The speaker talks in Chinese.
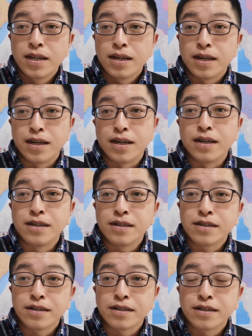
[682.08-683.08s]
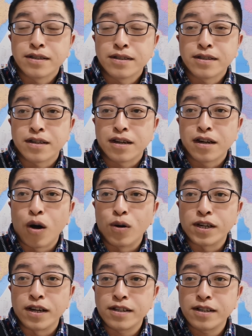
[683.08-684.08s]
呃，老
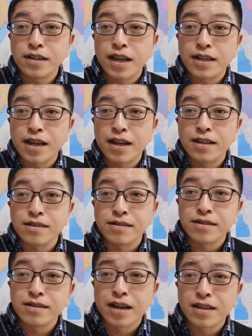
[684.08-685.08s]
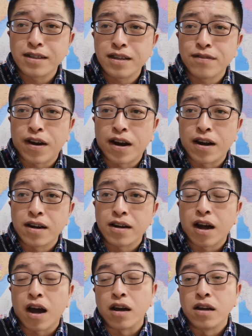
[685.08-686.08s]
城圣殿山那个地方
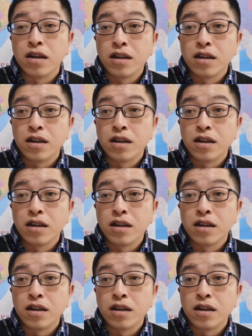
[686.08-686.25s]
啊，